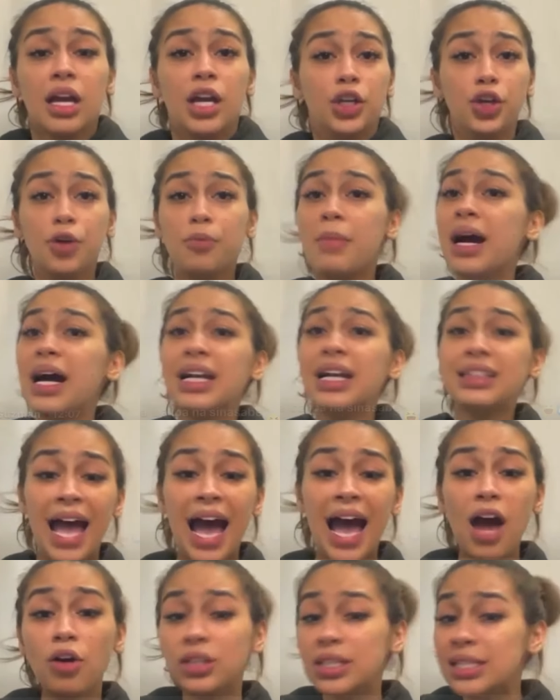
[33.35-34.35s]
Yung mga
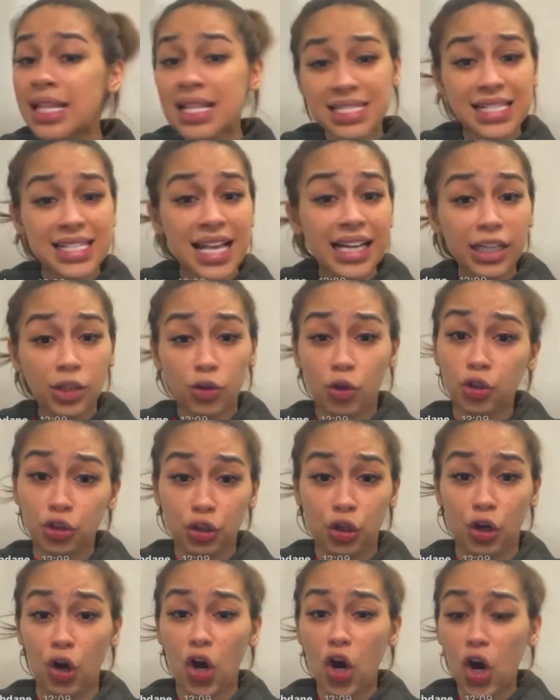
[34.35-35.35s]
tao na sa
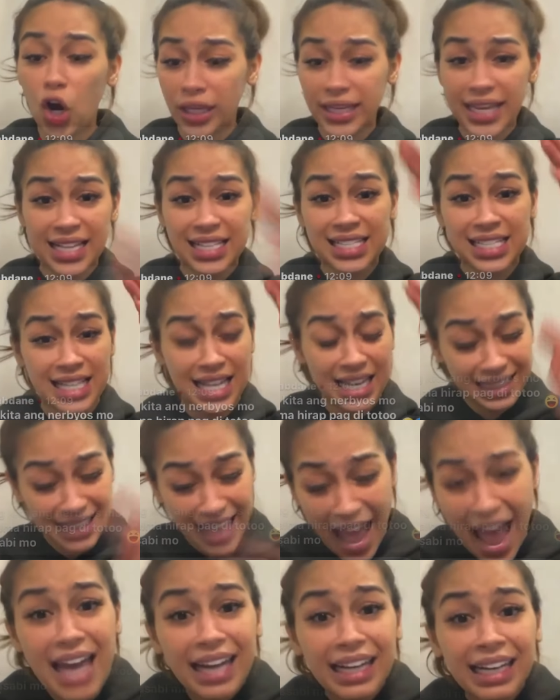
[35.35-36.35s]
likod ko, yan sila
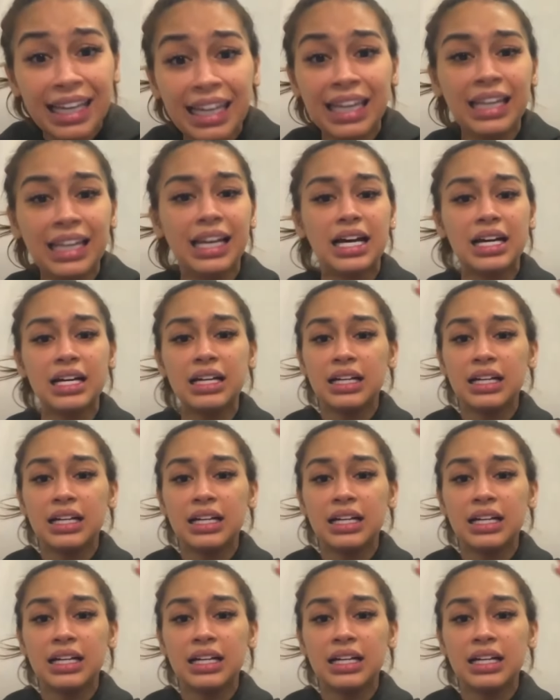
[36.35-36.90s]
Daryl.